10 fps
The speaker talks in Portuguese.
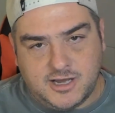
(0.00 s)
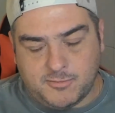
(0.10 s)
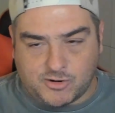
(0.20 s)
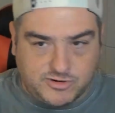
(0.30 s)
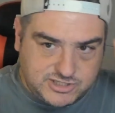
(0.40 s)
É
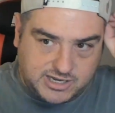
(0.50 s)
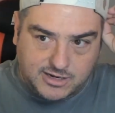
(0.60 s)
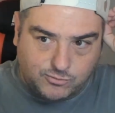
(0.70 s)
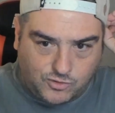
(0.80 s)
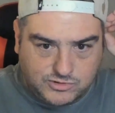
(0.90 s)
uma coisa de quem
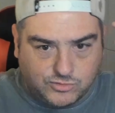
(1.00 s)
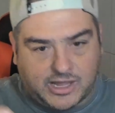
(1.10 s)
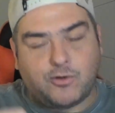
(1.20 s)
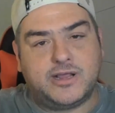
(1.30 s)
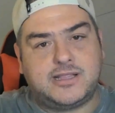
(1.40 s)
não, não
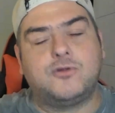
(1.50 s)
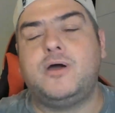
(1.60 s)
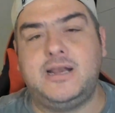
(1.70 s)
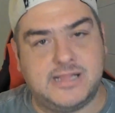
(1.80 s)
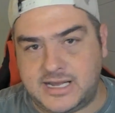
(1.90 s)
tá conectado com
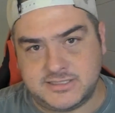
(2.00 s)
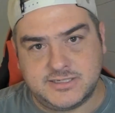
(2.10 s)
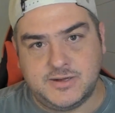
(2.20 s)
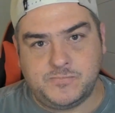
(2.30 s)
a realidade.